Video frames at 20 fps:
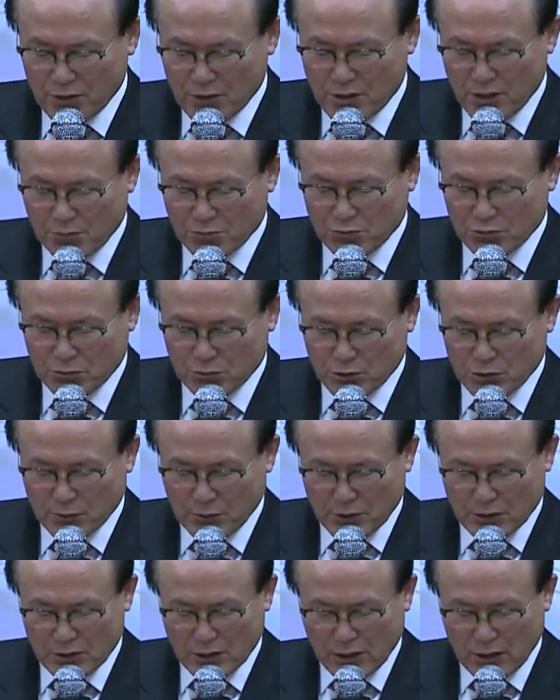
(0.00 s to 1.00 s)

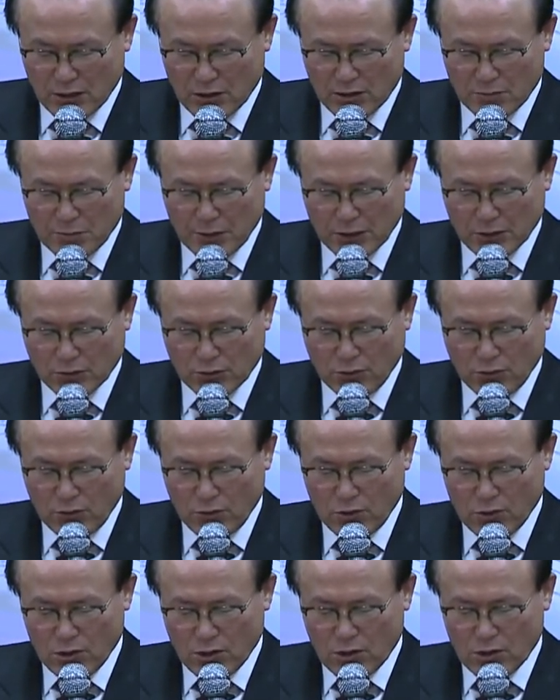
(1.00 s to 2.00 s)
참부모님의 사랑을
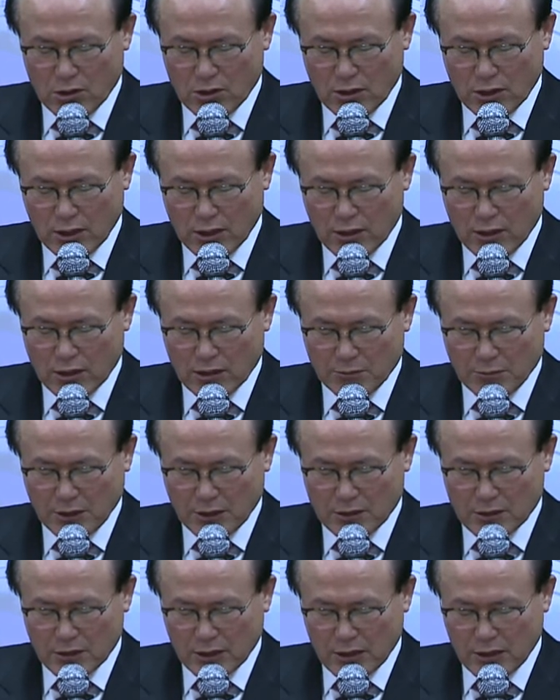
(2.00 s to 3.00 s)
받고
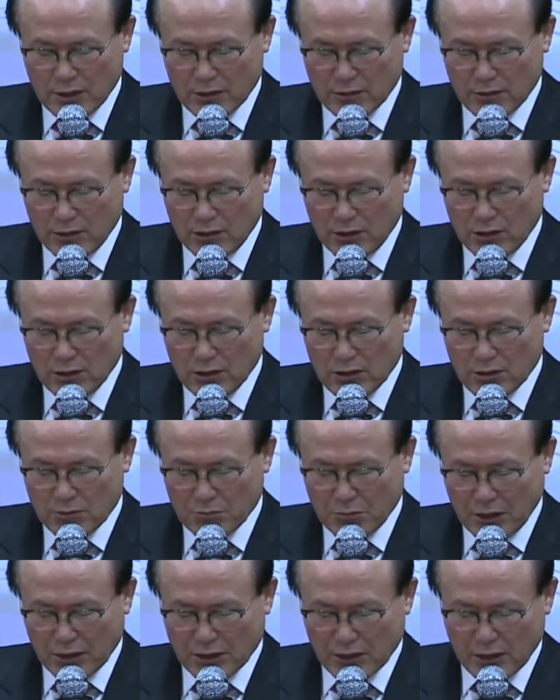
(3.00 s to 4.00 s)
하나님의 사랑을
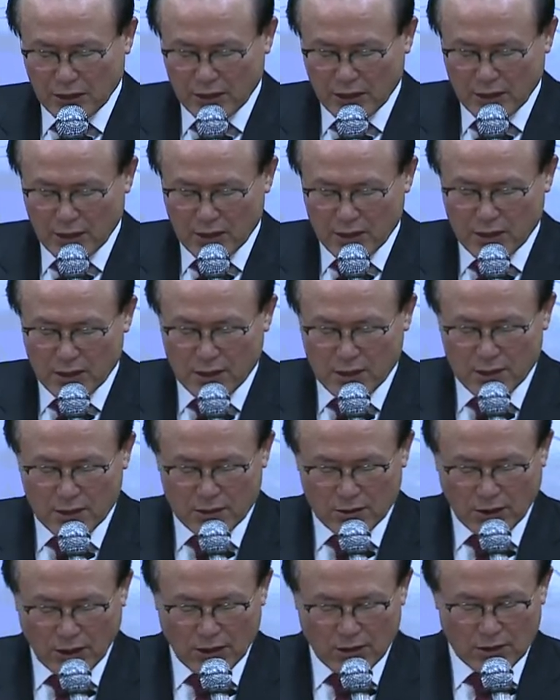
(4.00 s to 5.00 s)
받아야
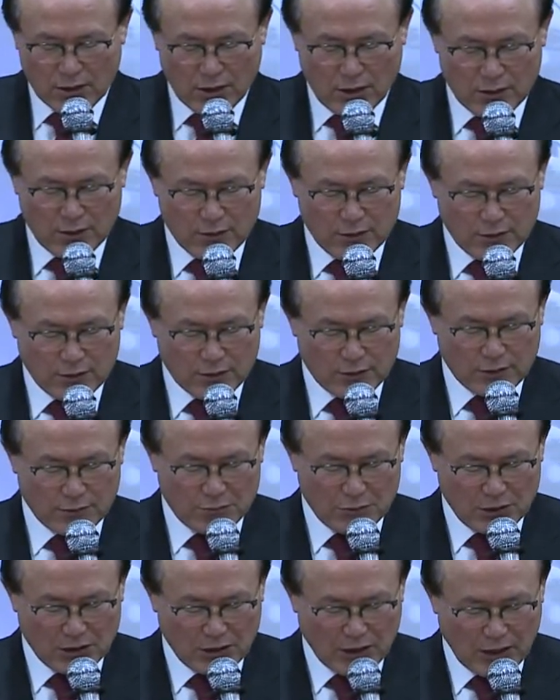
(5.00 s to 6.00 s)
된다는
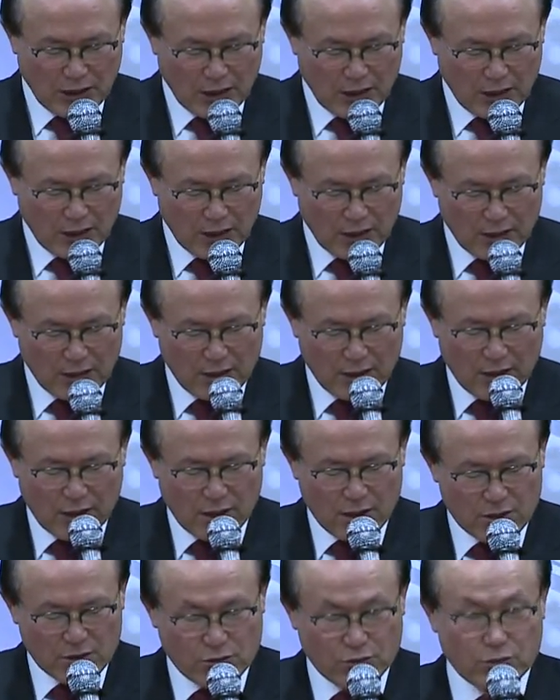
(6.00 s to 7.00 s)
뜻입니다.
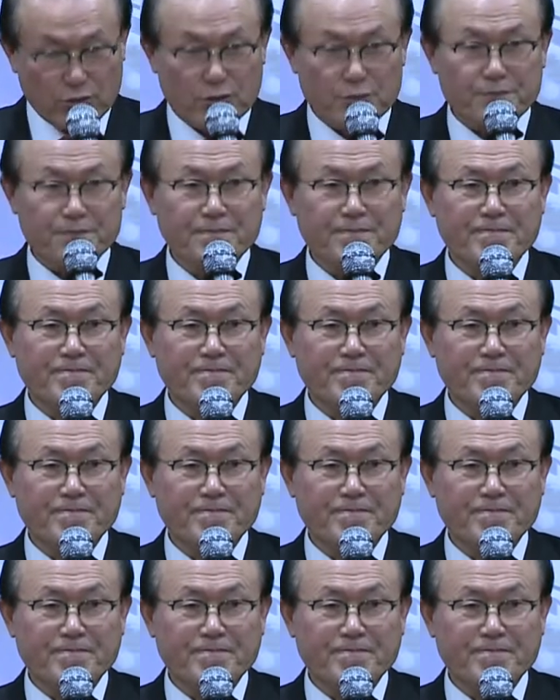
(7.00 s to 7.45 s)
아주